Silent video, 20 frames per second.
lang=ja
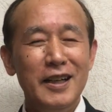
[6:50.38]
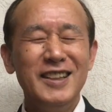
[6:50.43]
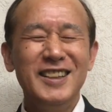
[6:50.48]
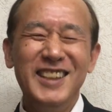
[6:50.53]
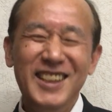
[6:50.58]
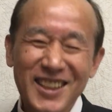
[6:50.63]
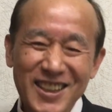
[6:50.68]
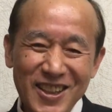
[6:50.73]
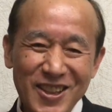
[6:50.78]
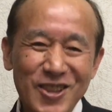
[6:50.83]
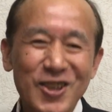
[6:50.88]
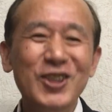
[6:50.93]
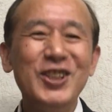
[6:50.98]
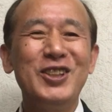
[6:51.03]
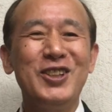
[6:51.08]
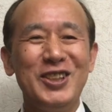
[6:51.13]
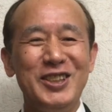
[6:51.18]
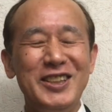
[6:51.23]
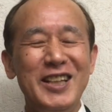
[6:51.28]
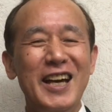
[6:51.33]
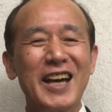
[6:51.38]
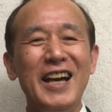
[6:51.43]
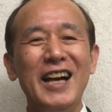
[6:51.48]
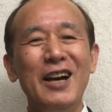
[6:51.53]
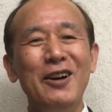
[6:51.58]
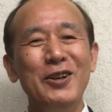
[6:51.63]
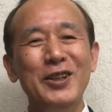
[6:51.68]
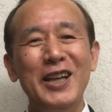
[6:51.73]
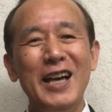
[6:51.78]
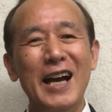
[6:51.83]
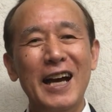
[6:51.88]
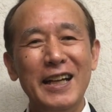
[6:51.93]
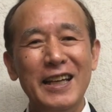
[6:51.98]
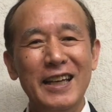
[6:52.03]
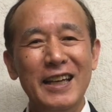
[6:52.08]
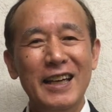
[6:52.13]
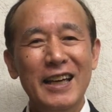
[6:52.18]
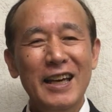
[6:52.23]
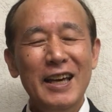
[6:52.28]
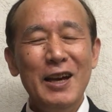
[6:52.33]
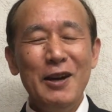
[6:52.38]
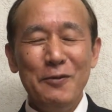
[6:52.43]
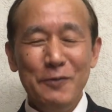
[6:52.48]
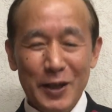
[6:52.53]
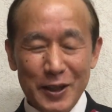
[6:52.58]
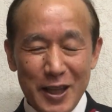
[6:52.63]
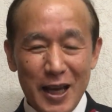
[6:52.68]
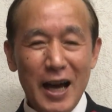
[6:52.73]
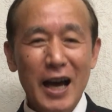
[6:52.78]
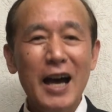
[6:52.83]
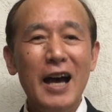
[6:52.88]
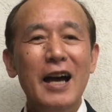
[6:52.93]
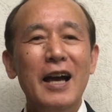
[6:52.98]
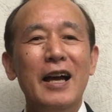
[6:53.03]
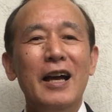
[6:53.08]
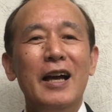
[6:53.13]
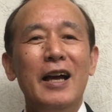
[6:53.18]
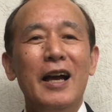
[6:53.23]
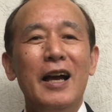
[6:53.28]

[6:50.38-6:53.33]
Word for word: にっこりとした笑顔でありまた